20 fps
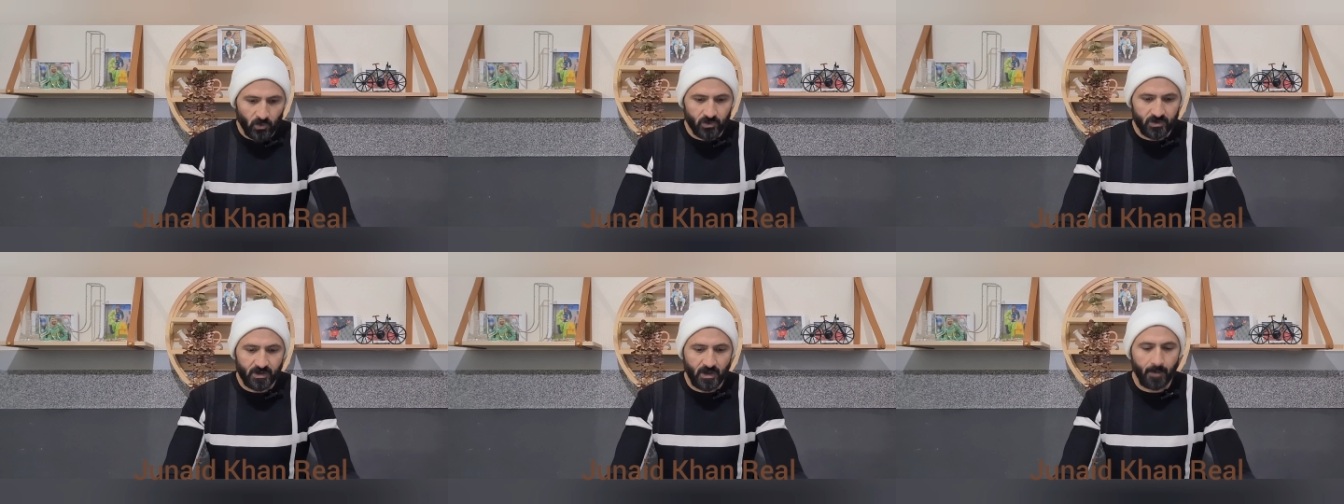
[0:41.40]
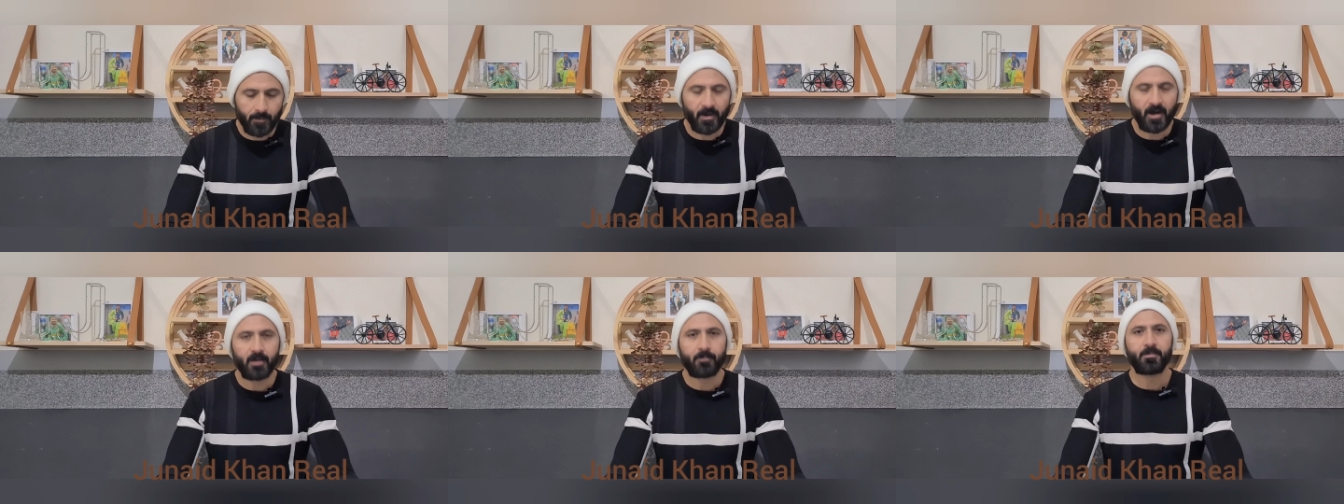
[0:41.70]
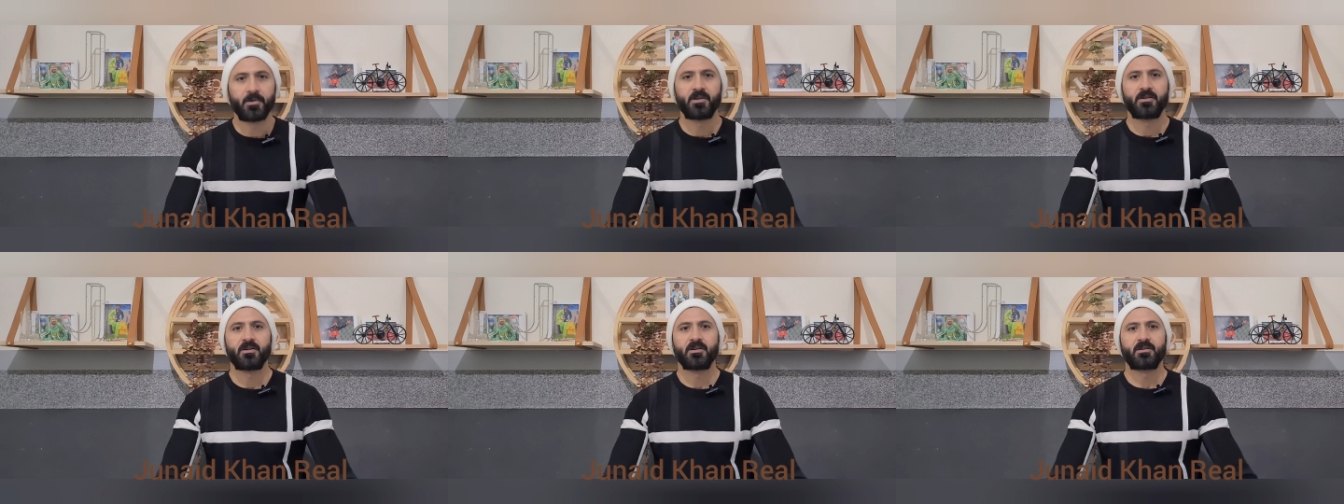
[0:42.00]
उसके बाद
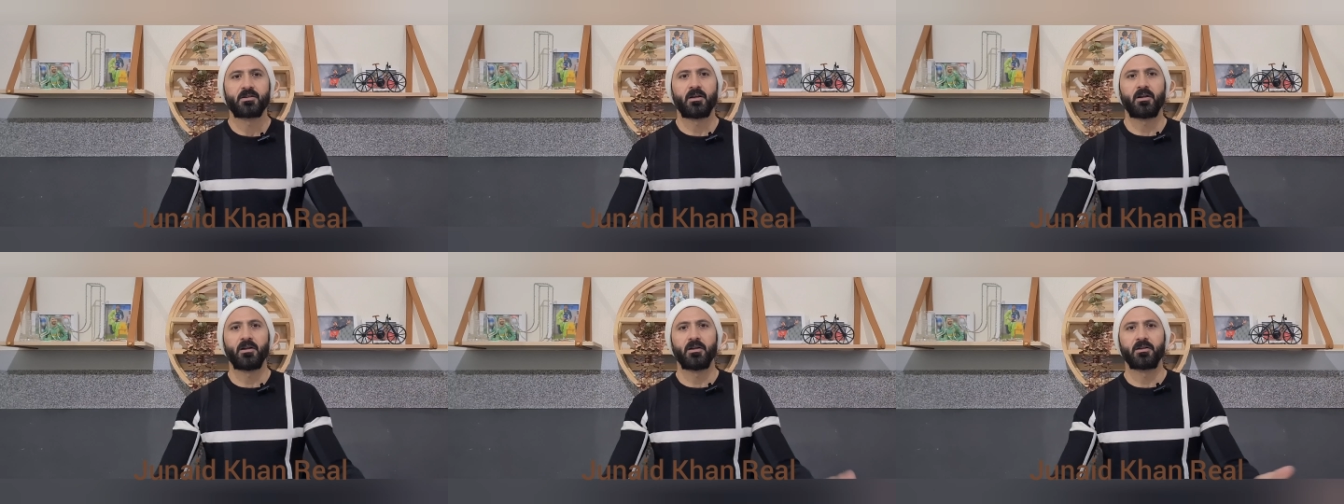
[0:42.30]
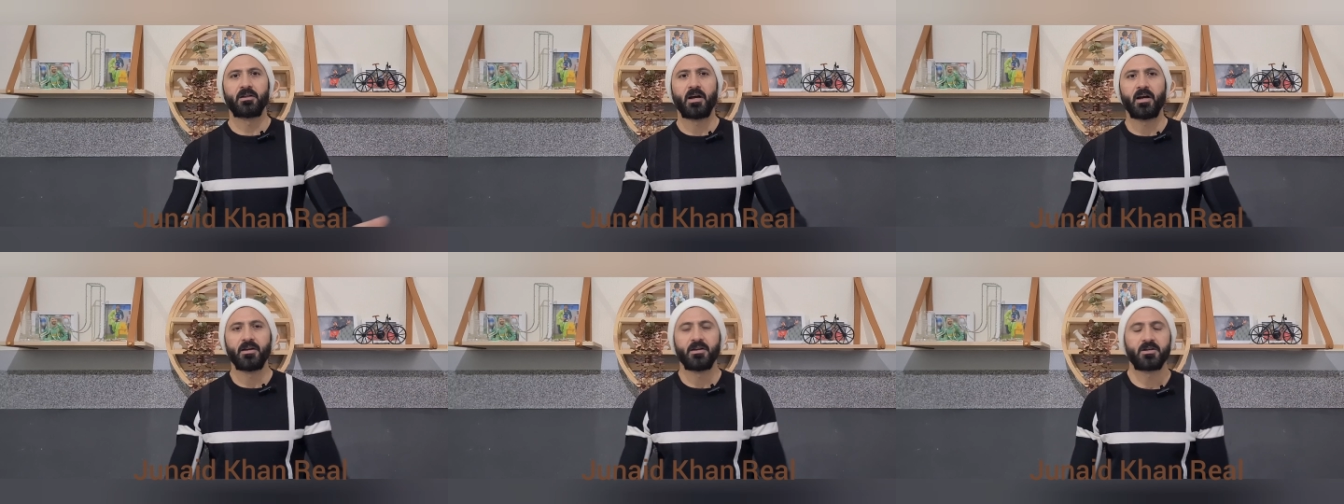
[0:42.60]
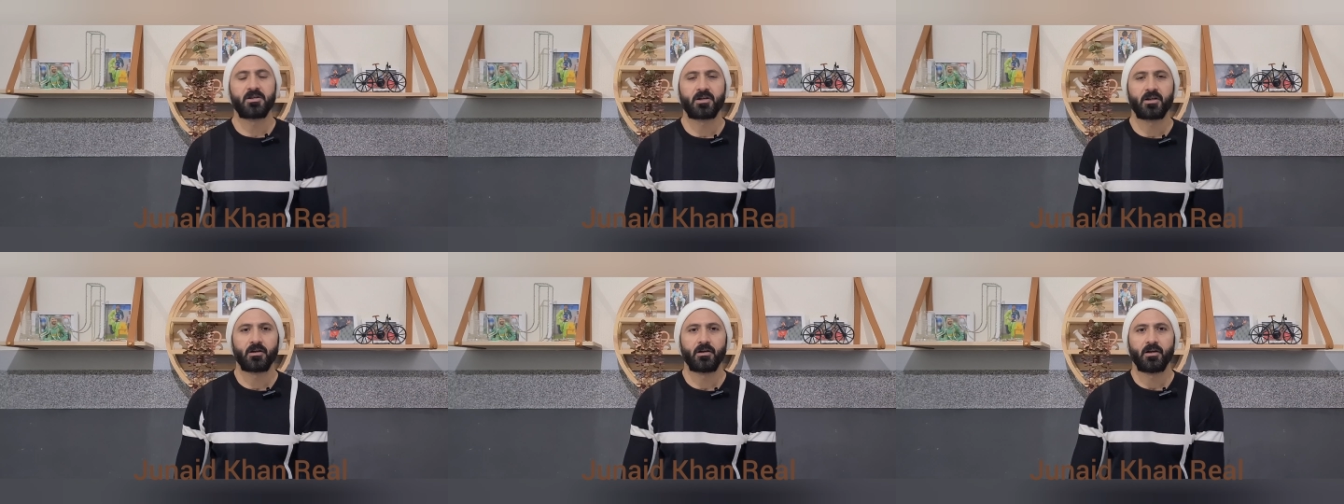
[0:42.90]
फिर जिस तरह
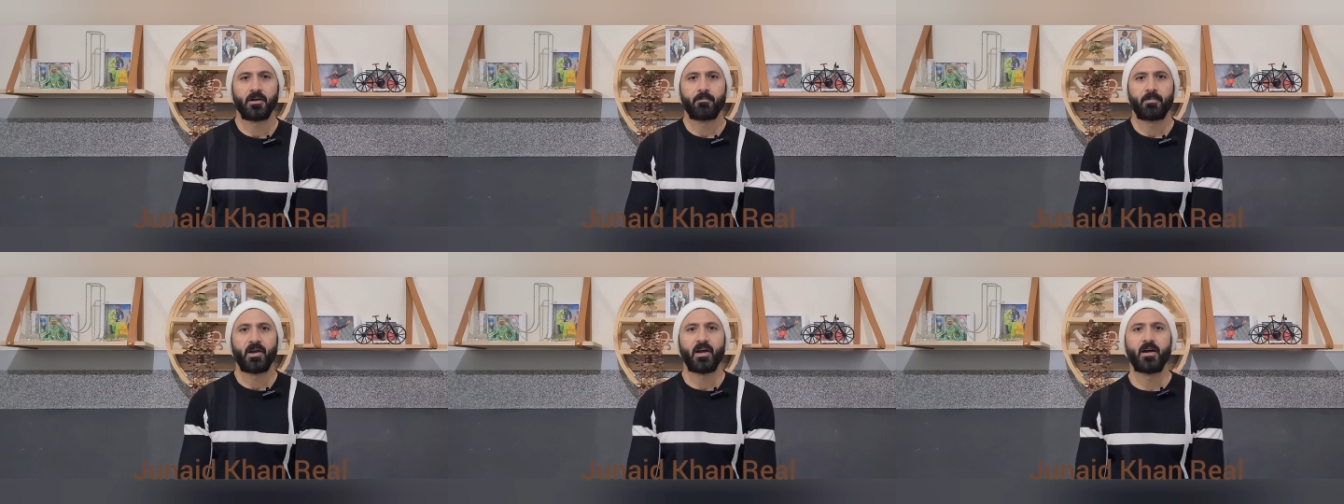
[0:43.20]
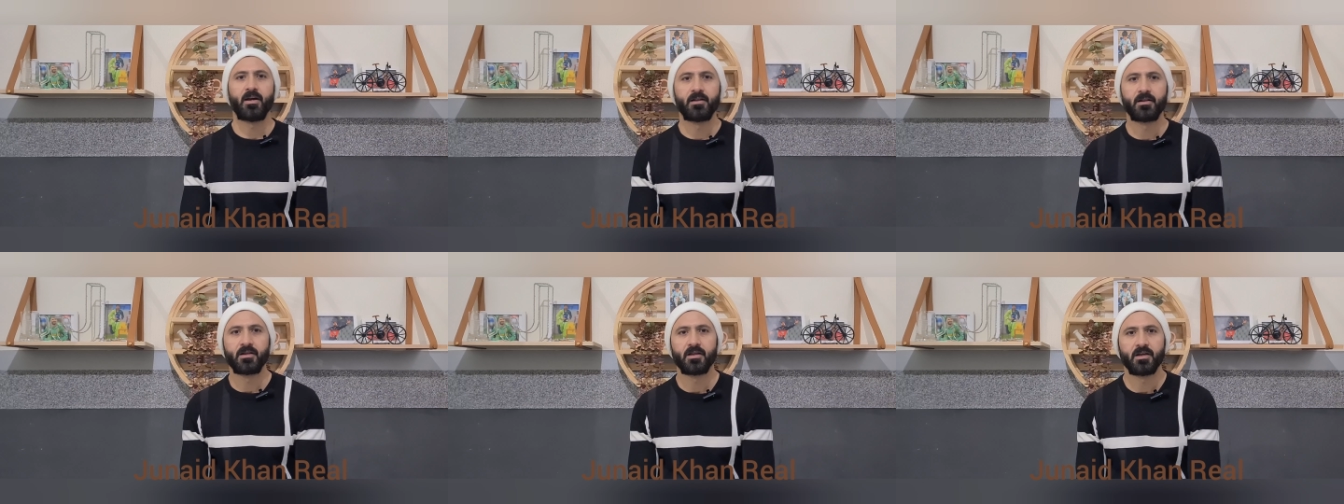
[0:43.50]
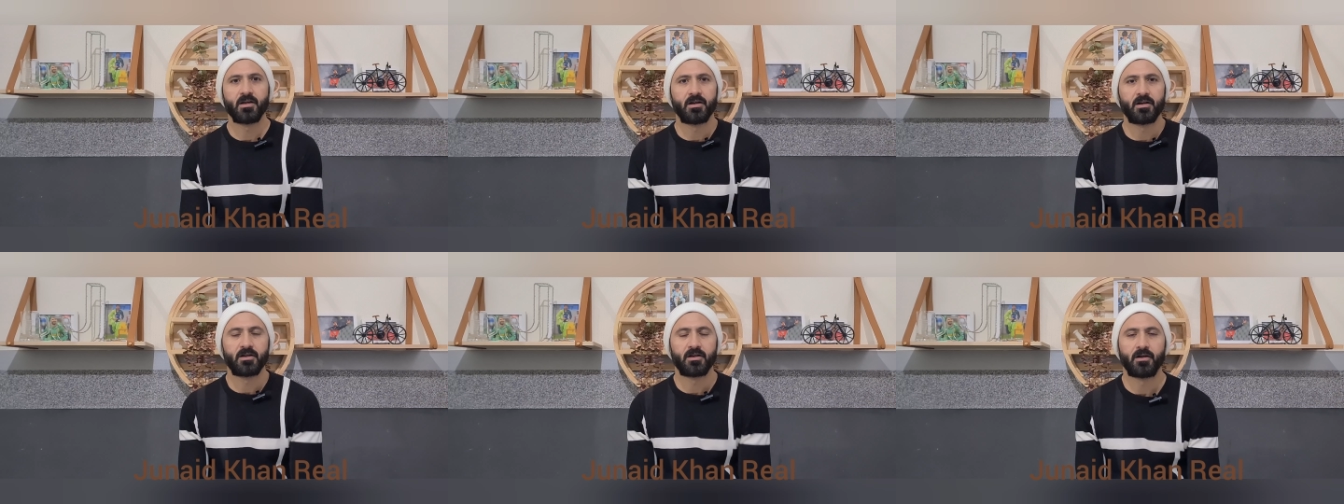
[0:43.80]
दानिश ने बयान
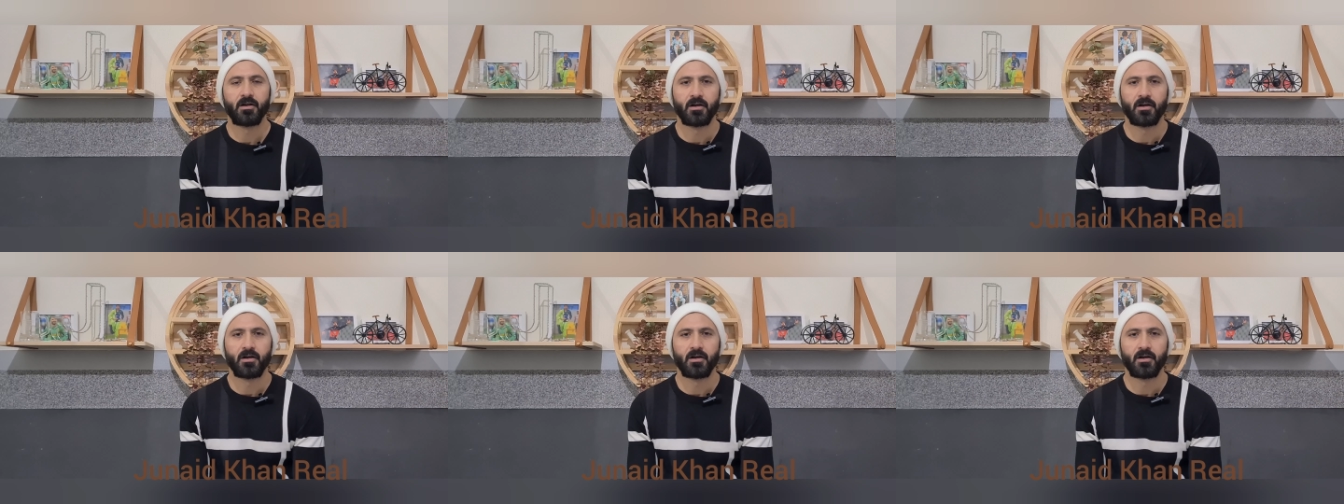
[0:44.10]
दिया